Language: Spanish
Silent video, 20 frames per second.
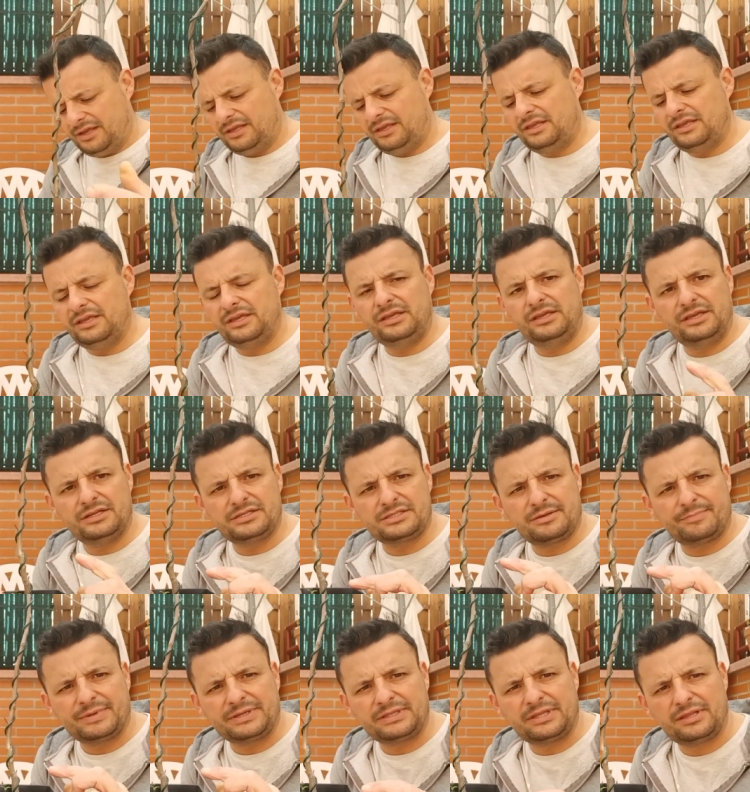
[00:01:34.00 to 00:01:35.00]
Y
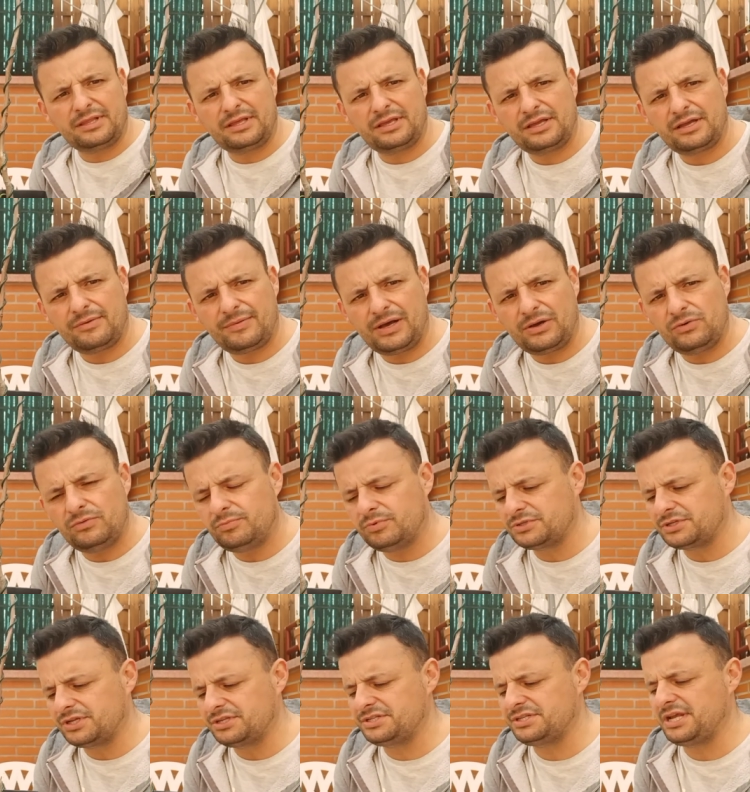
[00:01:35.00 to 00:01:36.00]
esta parte de abajo,
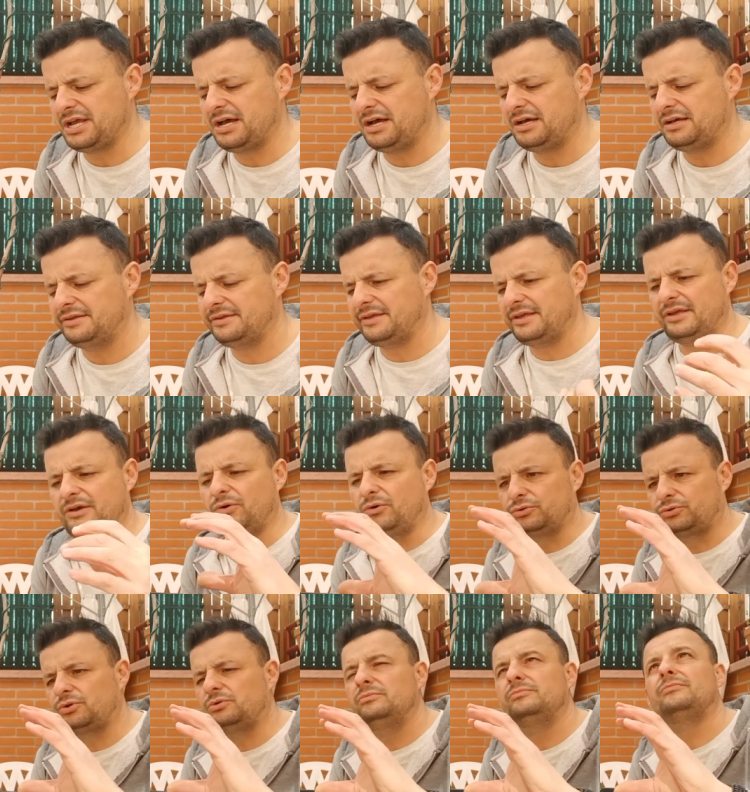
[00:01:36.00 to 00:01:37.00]
pues que sea
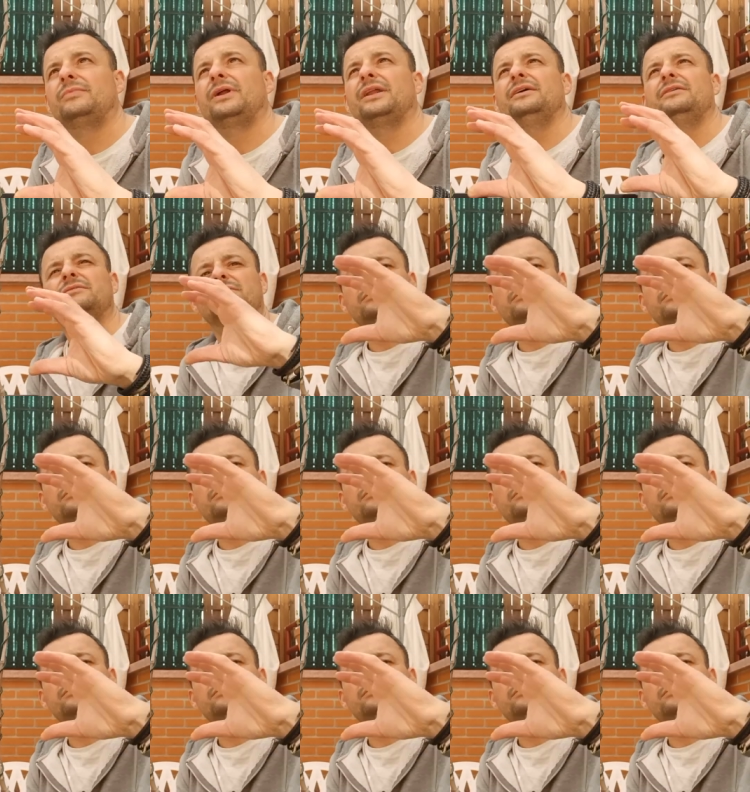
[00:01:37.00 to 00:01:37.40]
otro, ¿vale?